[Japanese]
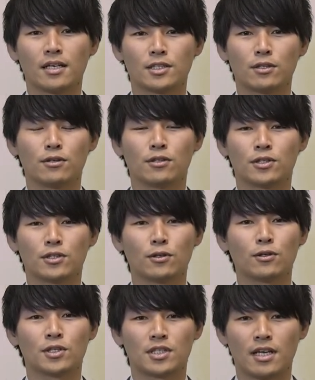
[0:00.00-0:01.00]
一人の人
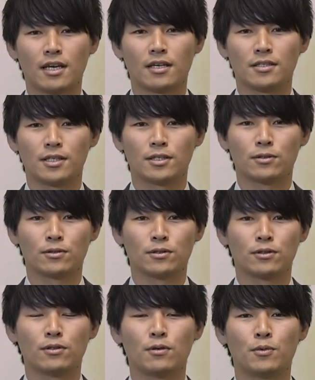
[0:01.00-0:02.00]
として成長す
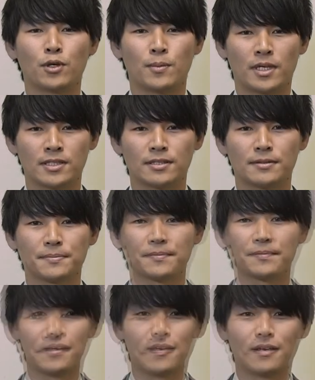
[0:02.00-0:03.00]
ると思います
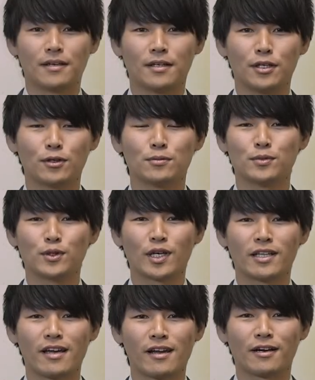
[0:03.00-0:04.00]
日本文化
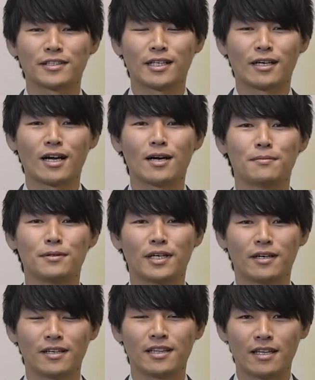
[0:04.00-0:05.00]
大学サッカー部に
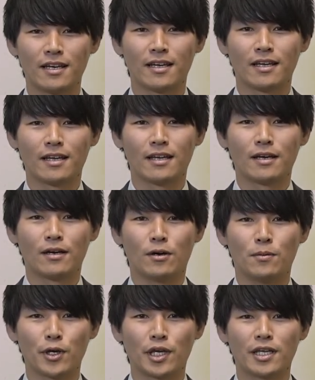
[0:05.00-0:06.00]
入って
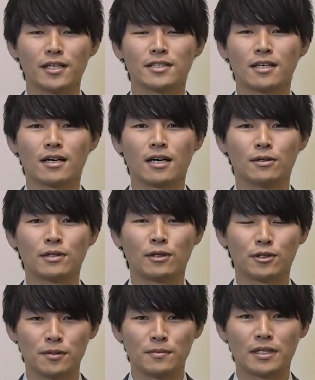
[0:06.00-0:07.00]
思いっきりサッカーを
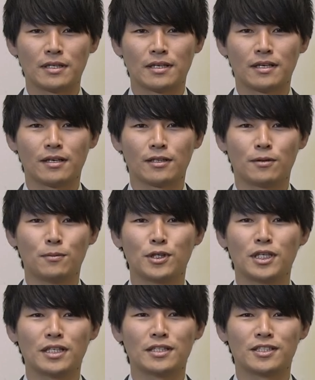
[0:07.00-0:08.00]
楽しみ共
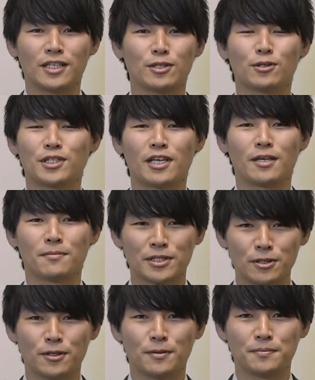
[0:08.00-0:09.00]
に成長していきま
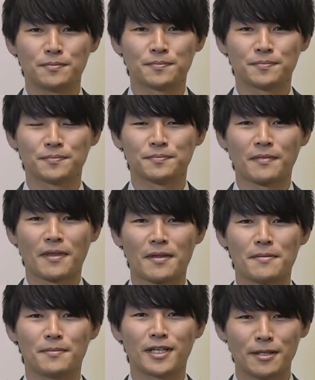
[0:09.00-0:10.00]
しょう
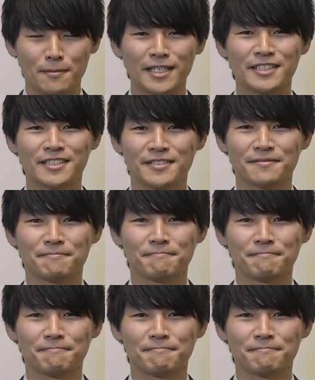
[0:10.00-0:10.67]
待ってます